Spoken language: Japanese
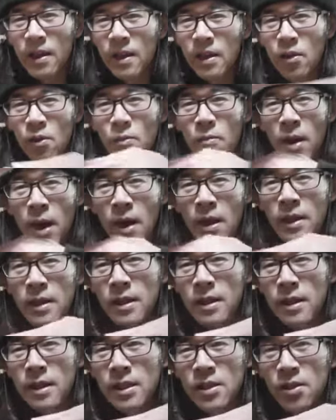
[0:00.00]
でこうまあ
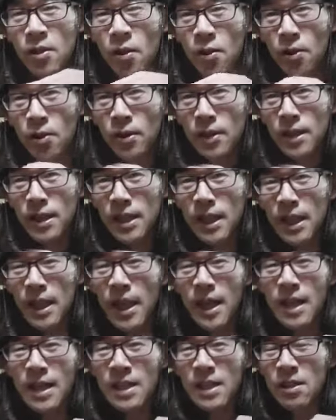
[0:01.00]
その綺
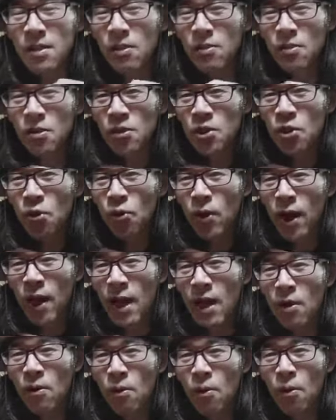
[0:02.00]
麗な信号の上下
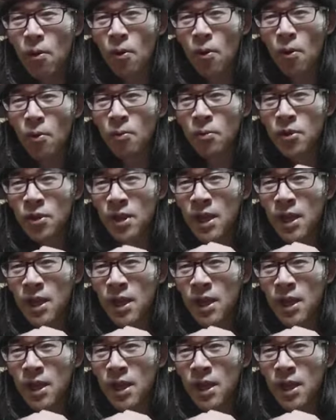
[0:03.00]
がこうぶ